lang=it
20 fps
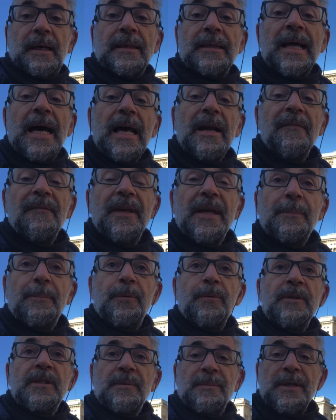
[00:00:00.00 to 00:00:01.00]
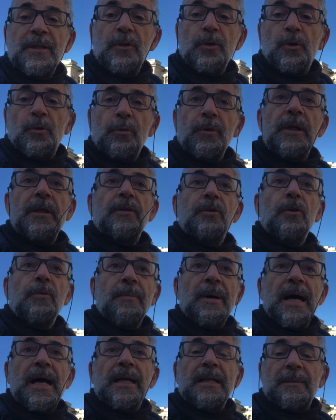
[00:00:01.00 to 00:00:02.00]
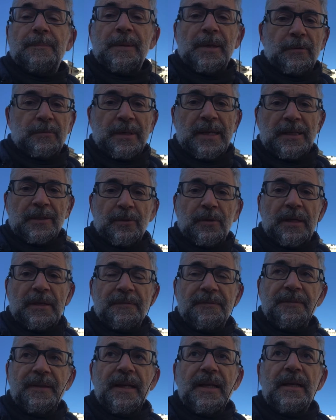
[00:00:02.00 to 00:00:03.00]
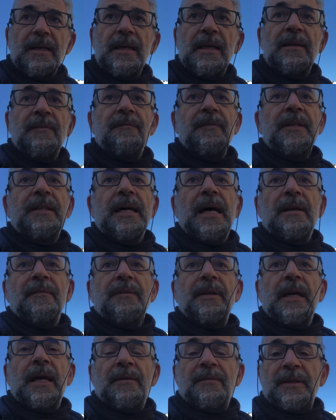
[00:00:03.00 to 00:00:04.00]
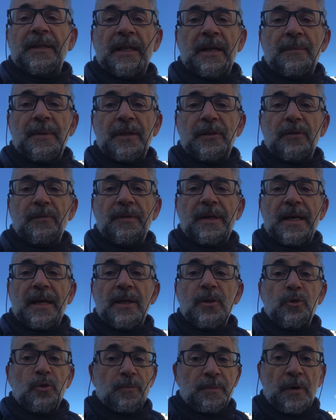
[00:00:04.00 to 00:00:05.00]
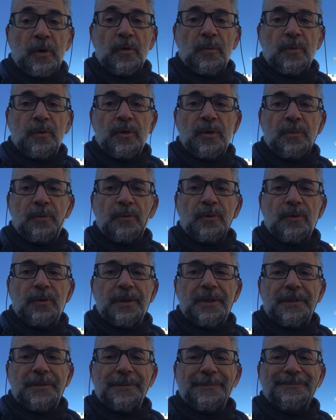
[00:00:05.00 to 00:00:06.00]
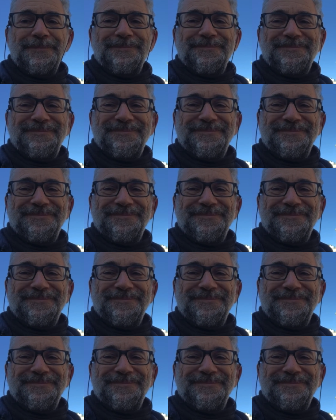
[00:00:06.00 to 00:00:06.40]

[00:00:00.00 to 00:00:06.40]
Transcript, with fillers: darvi appuntamento qui domani per un altro caffè e invitarvi a venirmi a trovare su paolopugni.it.